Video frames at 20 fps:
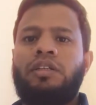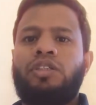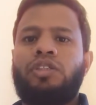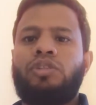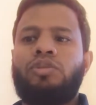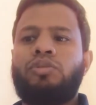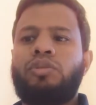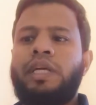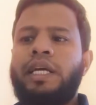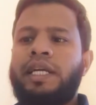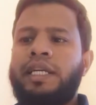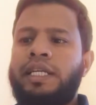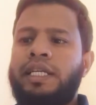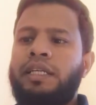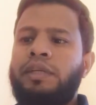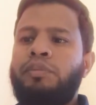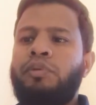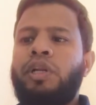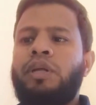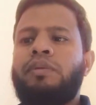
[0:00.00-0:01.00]
শুধু একটি
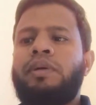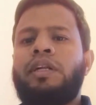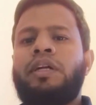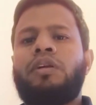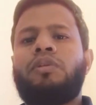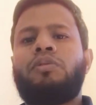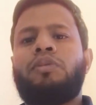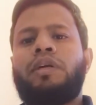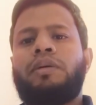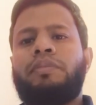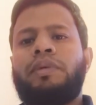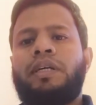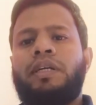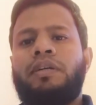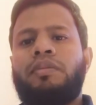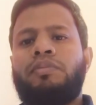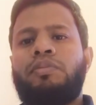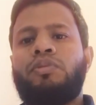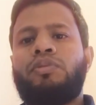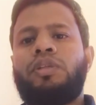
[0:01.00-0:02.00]
পরিমাণের গুণা পায়
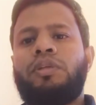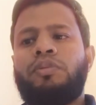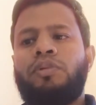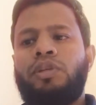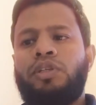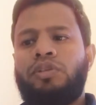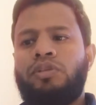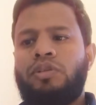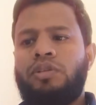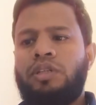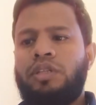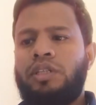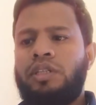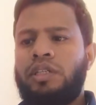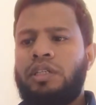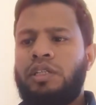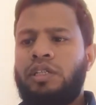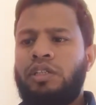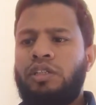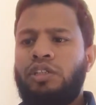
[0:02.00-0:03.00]
প্রতিফলিত হয়
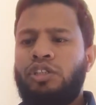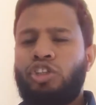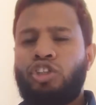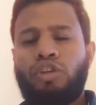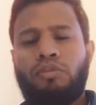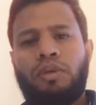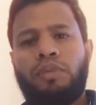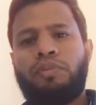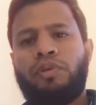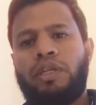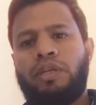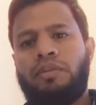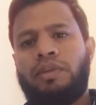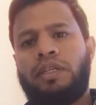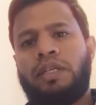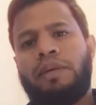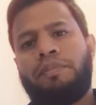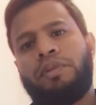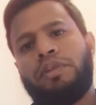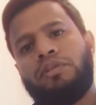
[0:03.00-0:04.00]
সম পরিমাণ
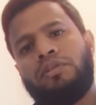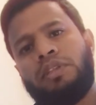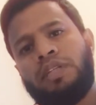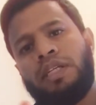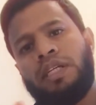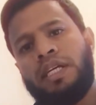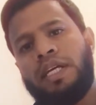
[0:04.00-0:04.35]
আপনি যদি